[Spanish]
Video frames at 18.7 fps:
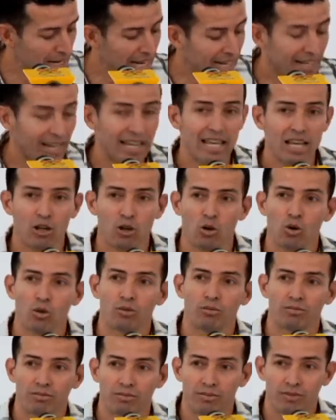Le
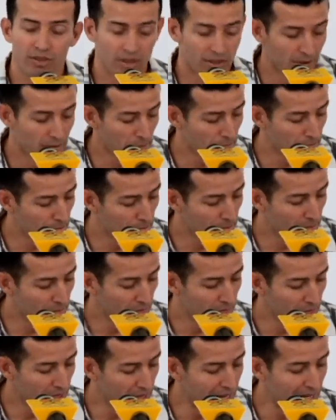agradezco
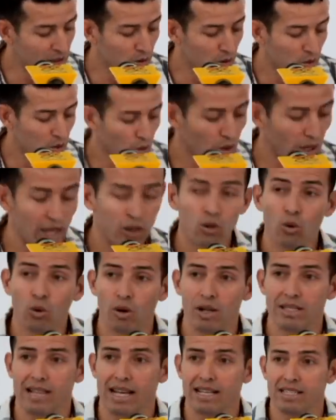al doctor
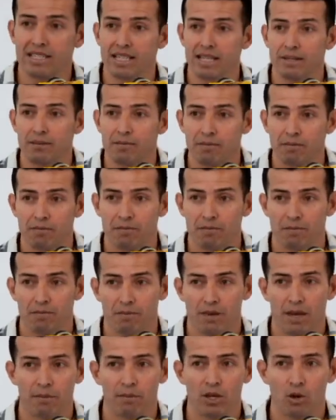Al Sánchez,
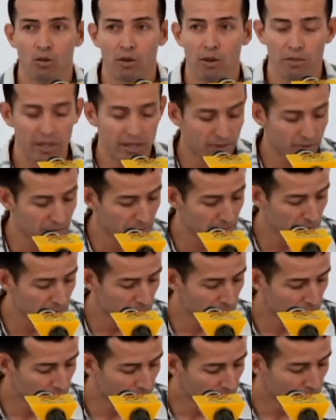mi amigo Memín,
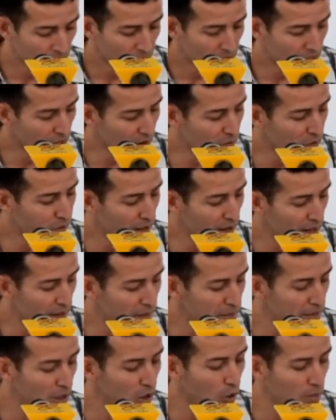quien
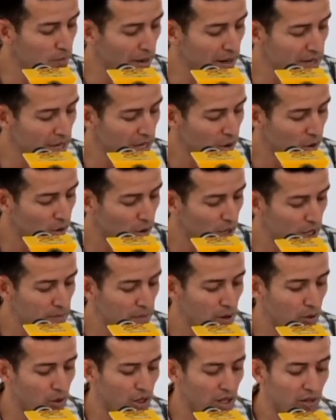fue mi compañero y
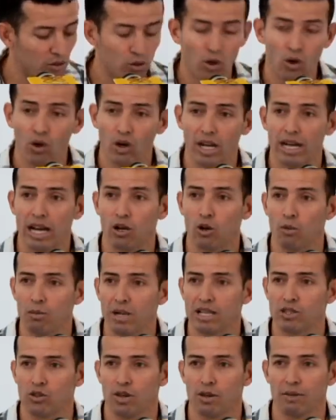me orientó en el
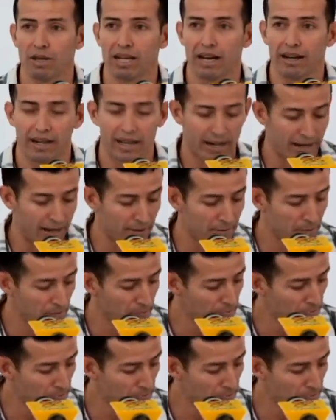comienzo de mi carrera.